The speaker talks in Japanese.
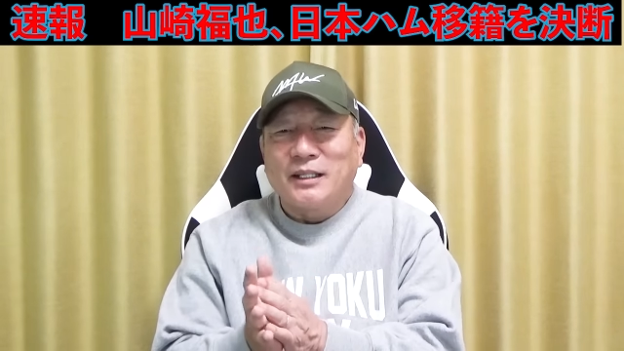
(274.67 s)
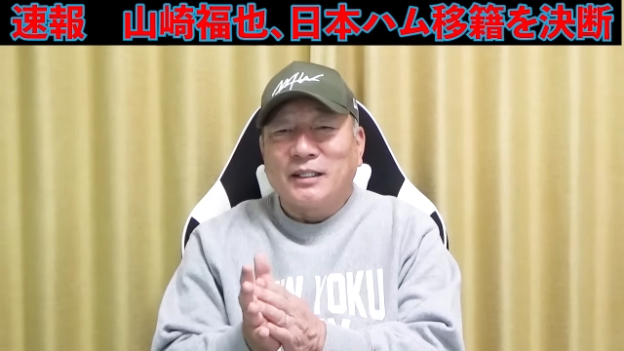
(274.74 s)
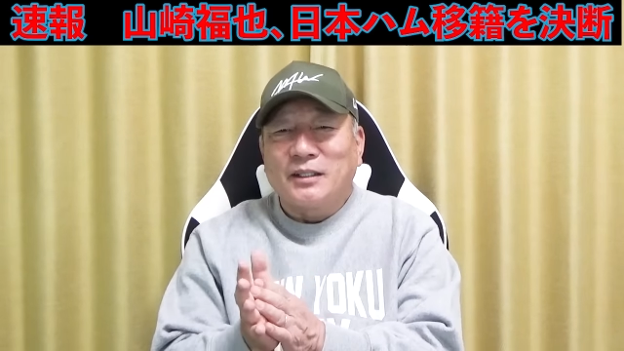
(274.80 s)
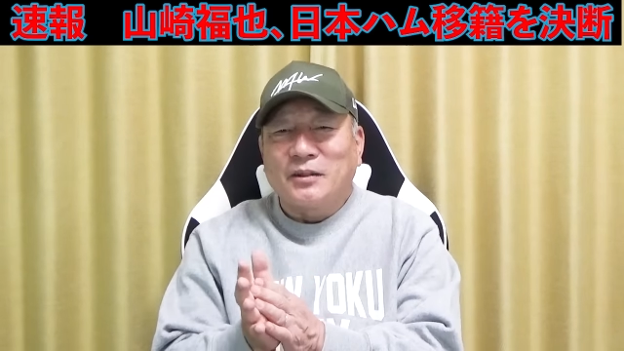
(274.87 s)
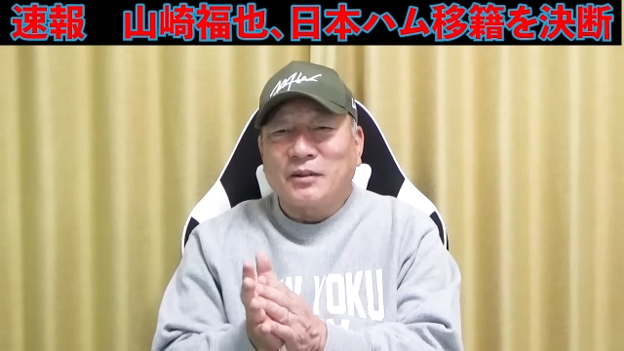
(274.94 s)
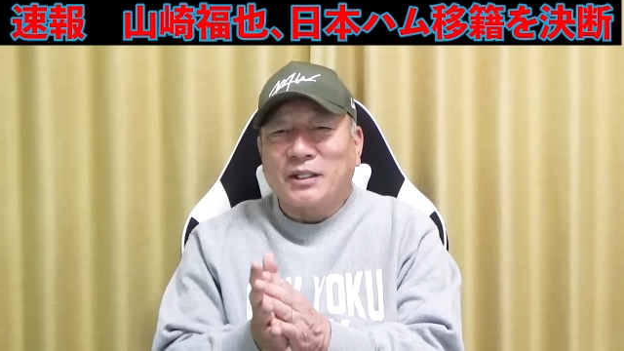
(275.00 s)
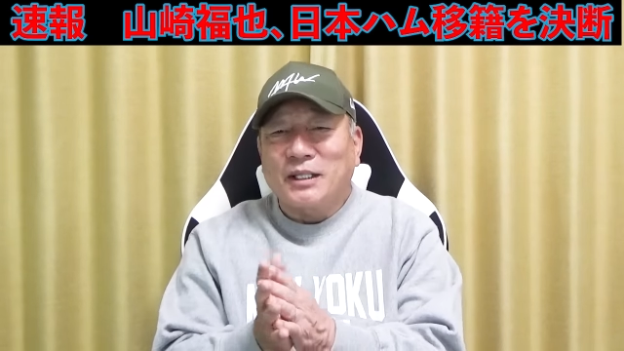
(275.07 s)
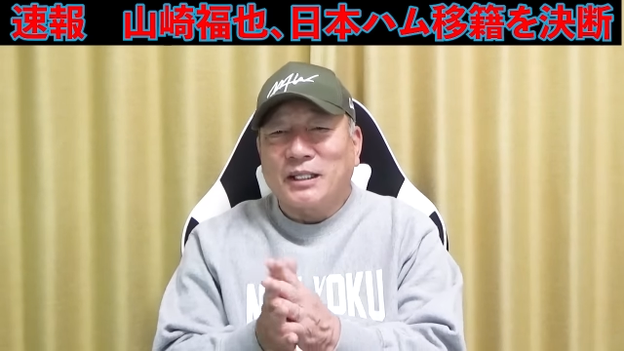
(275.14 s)

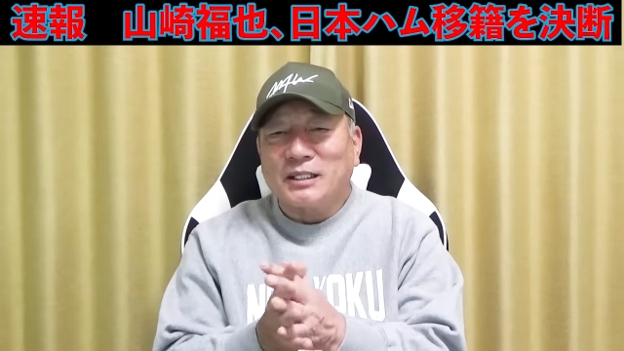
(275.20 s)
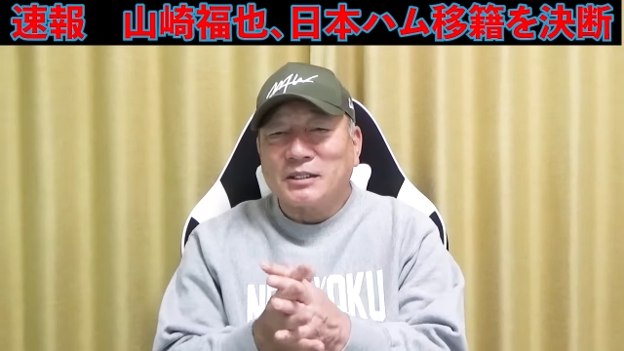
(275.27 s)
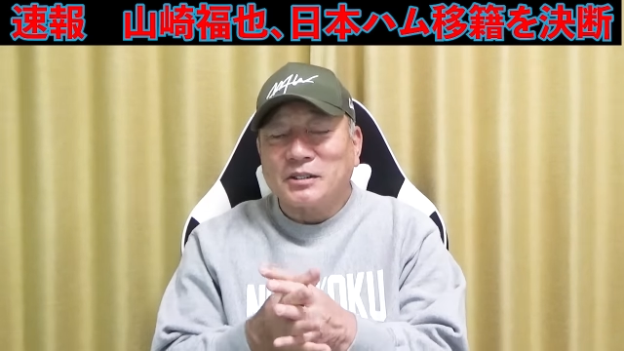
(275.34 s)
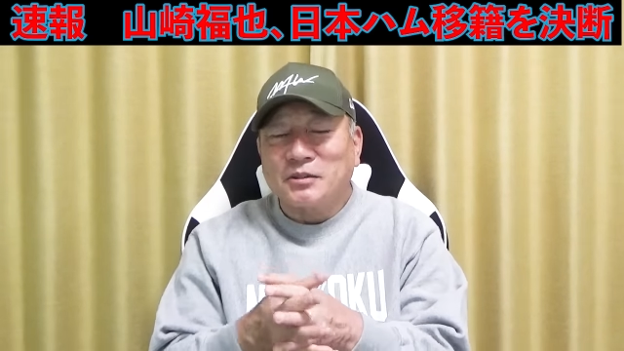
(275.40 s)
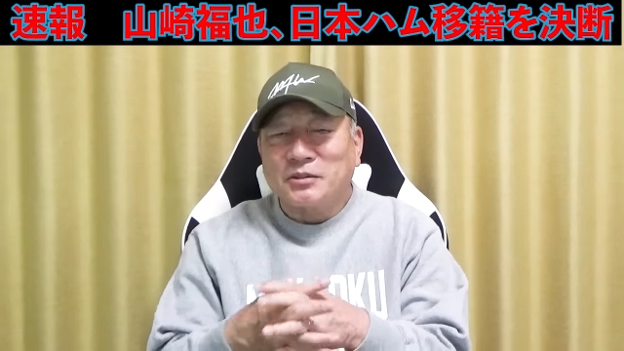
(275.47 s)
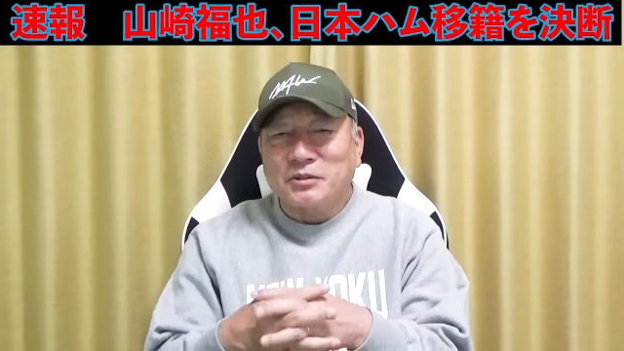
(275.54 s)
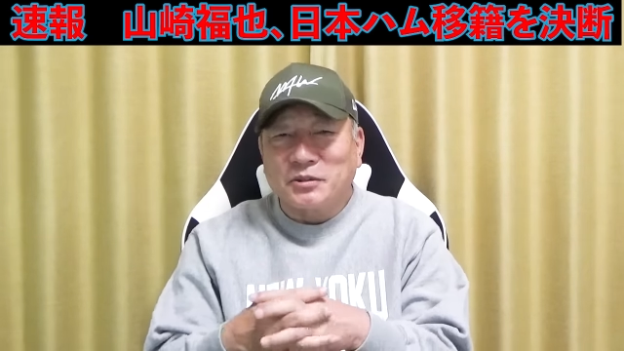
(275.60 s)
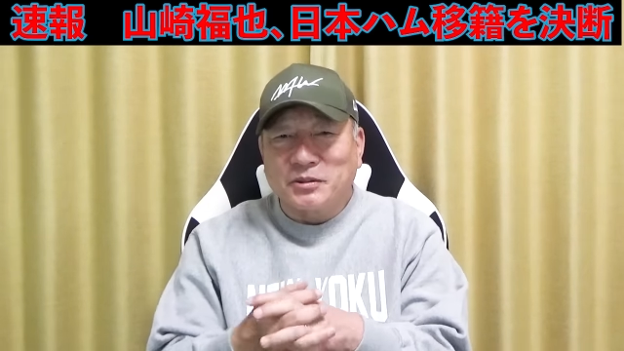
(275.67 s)

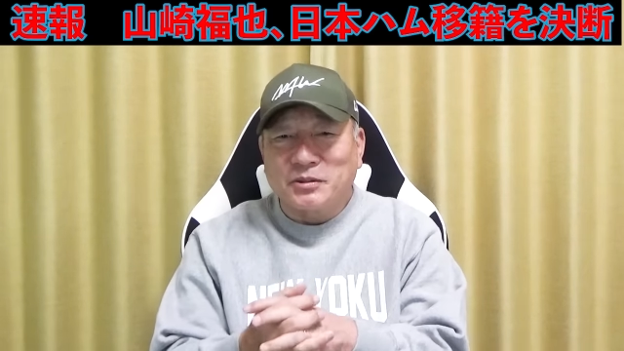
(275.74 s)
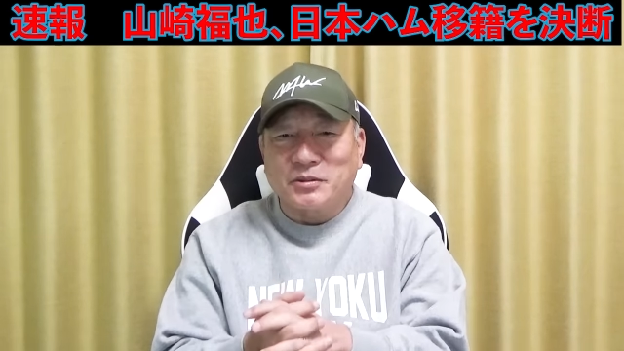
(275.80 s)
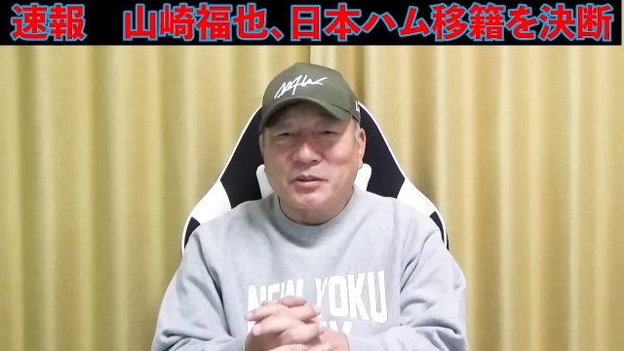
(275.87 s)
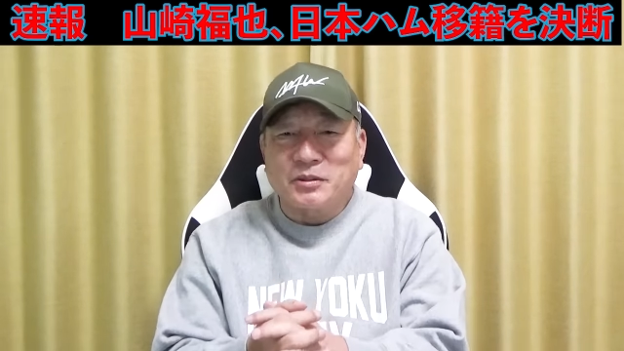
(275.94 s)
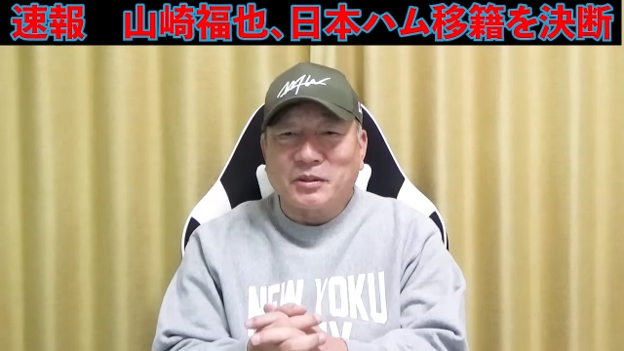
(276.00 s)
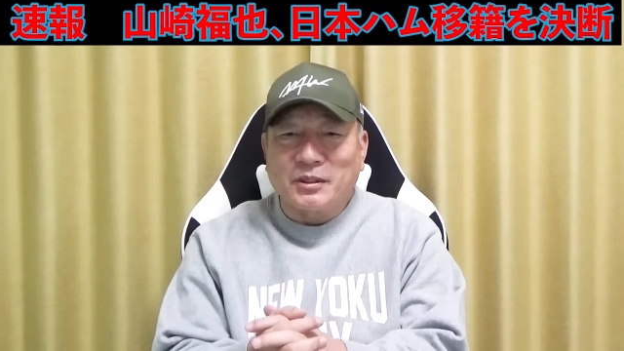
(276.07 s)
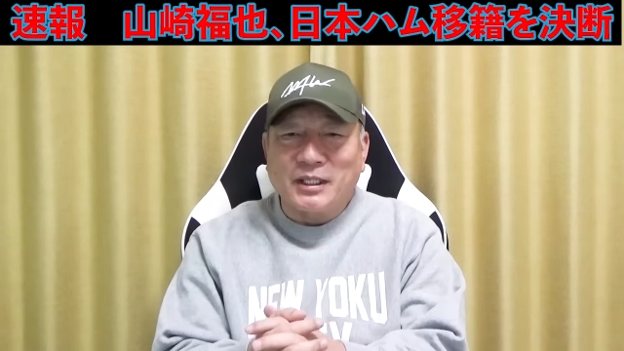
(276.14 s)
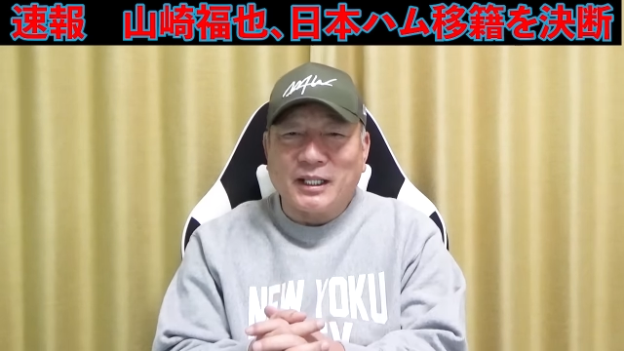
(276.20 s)
8億というこ
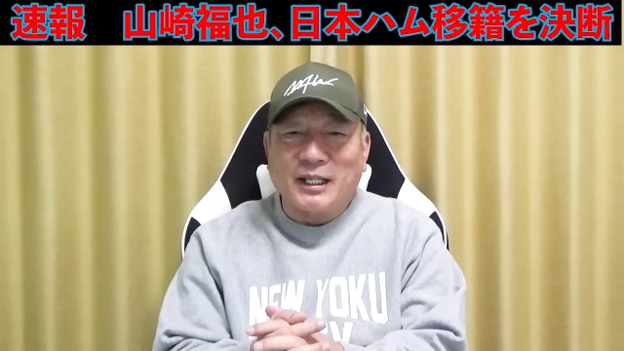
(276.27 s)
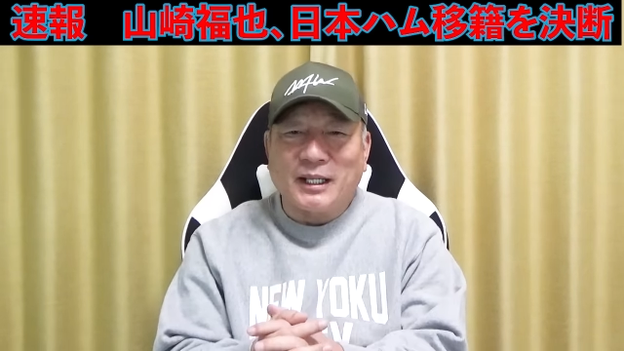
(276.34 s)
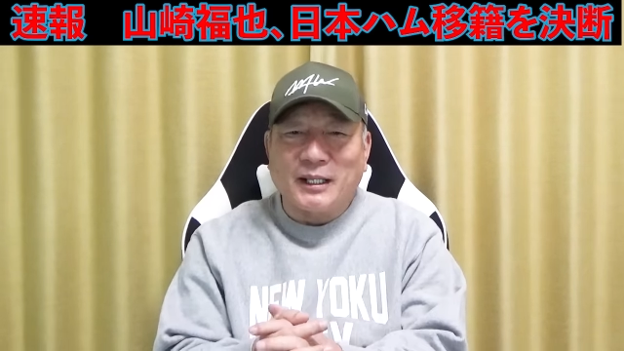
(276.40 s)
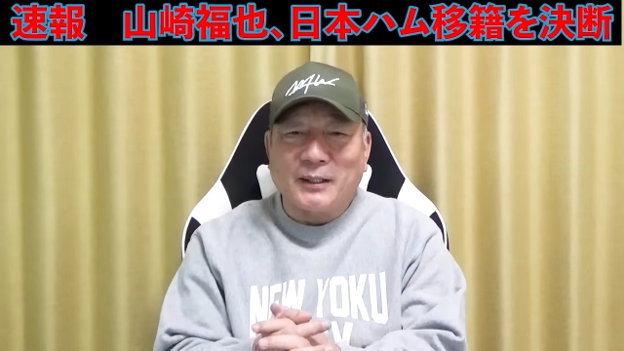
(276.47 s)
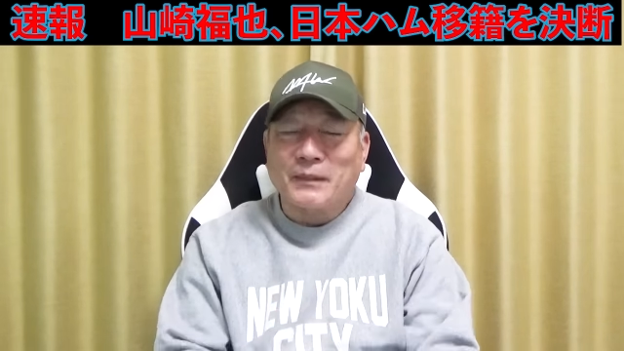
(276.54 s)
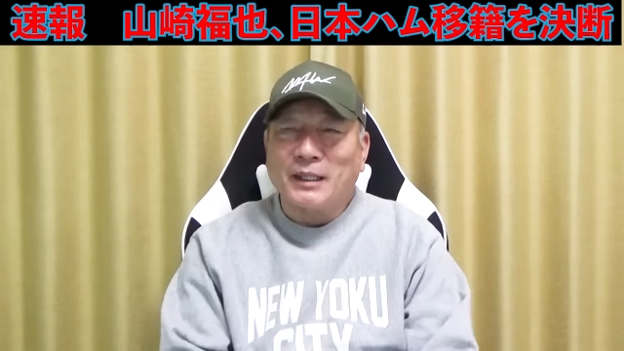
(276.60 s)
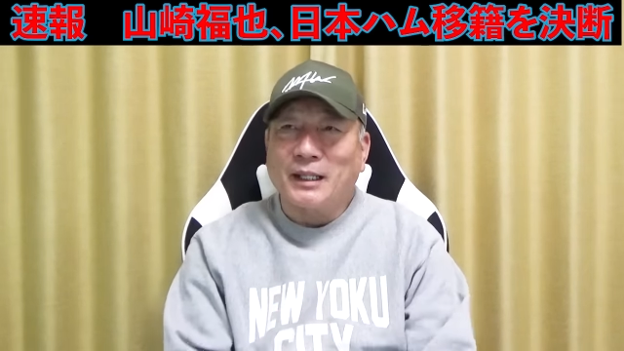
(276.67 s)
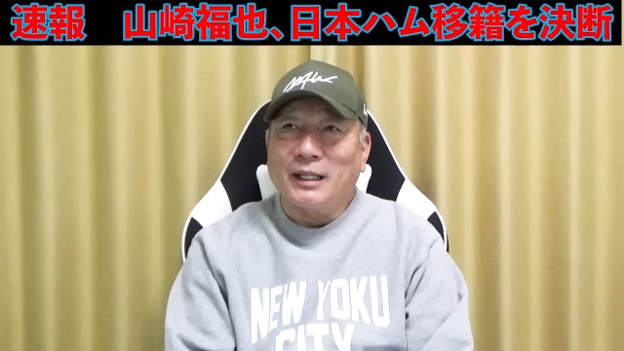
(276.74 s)
とで、